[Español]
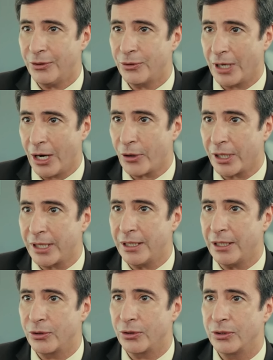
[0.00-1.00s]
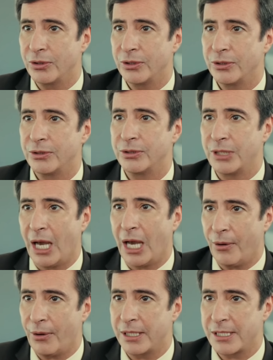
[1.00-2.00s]
votado en su cumpleaños para cumplir su
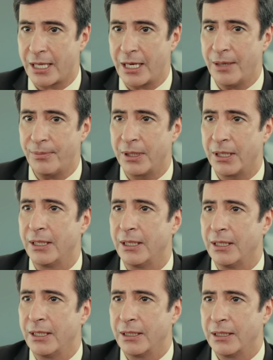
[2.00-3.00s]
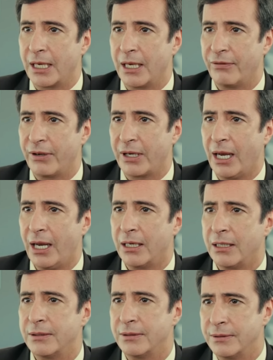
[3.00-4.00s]
horario no es un empleado
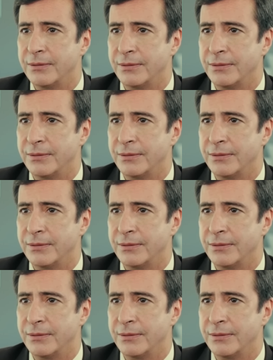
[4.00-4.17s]
indispensable.